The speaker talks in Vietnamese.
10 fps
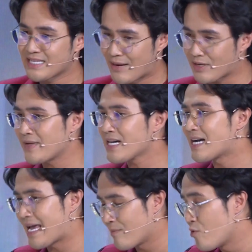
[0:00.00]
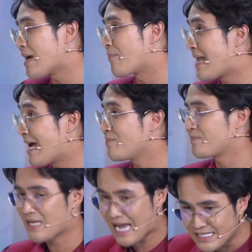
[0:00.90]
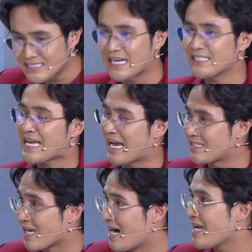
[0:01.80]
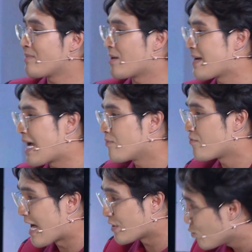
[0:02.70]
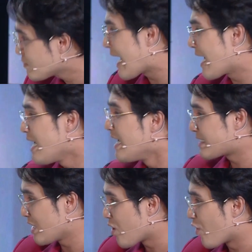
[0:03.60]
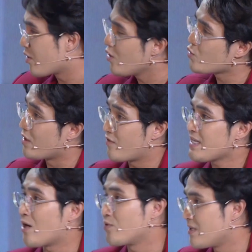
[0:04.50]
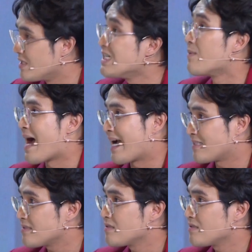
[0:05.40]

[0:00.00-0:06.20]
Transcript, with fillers: em cảm giác là em muốn gặp nam anh sẵn sàng chở em gặp nam và chúng ta sẽ ngồi nói chuyện với nhau như những người bạn